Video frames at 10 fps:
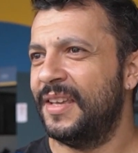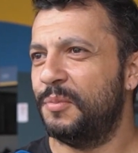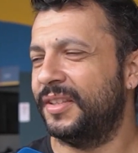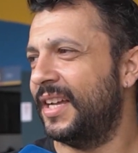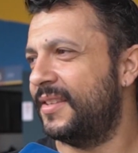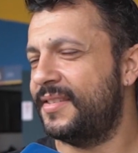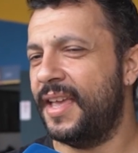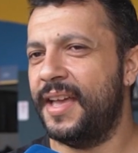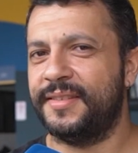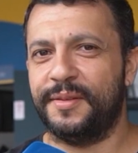Boa tarde,
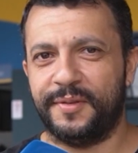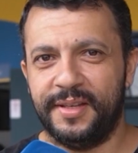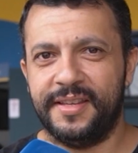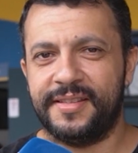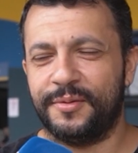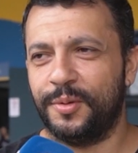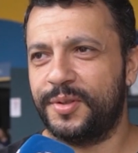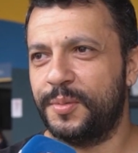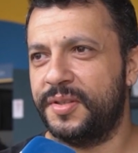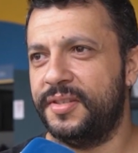César, Vanessa,
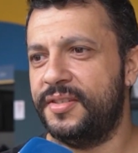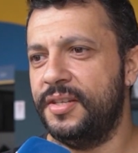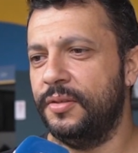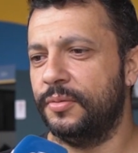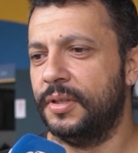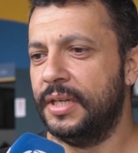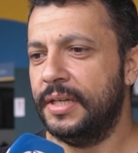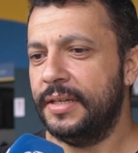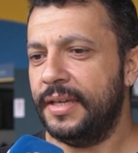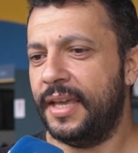todos que estão assistindo.
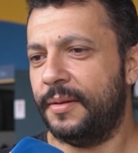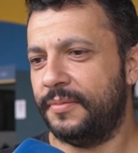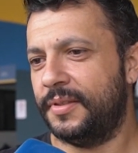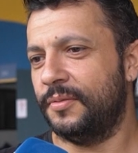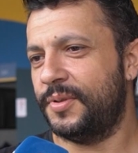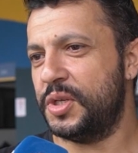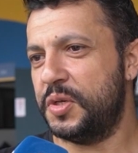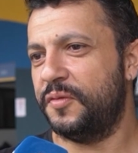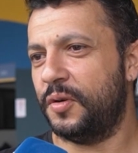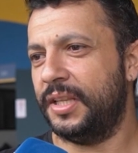É, então, se a
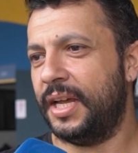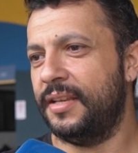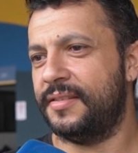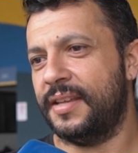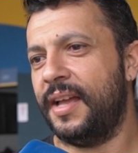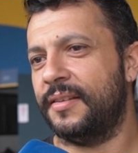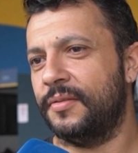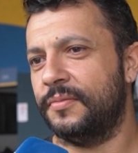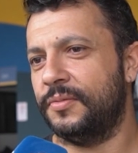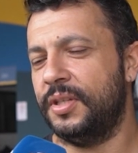gente for
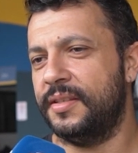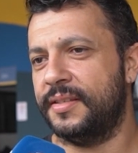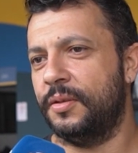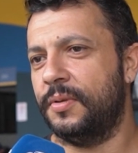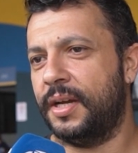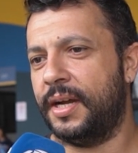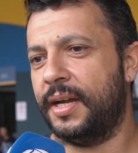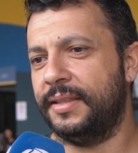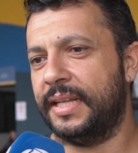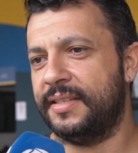analisar, utilizando
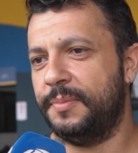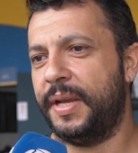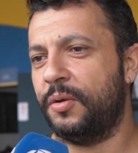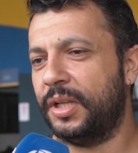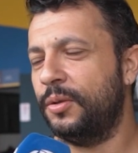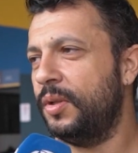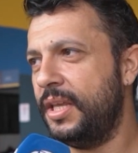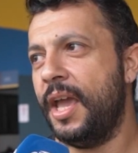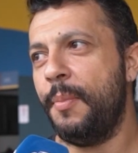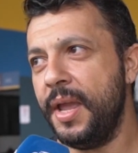a, a data de
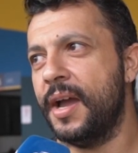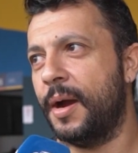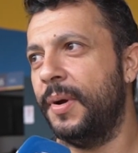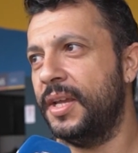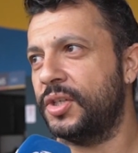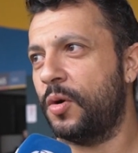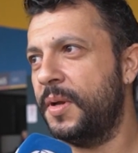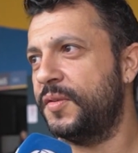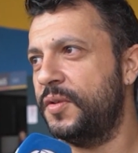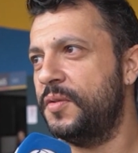pré-curadoria, é amanhã. Amanhã já
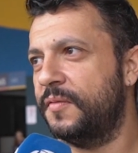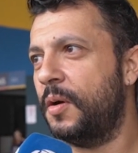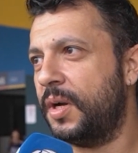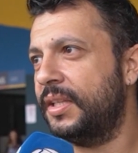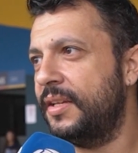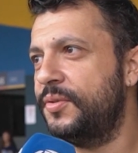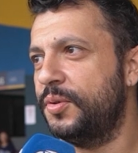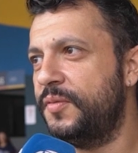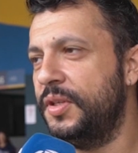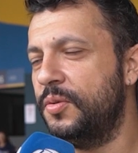começa o festival com a análise
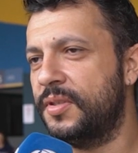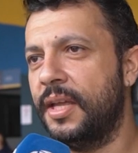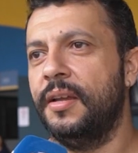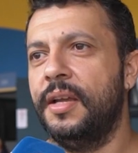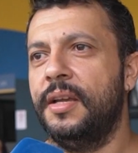dos vídeos, né?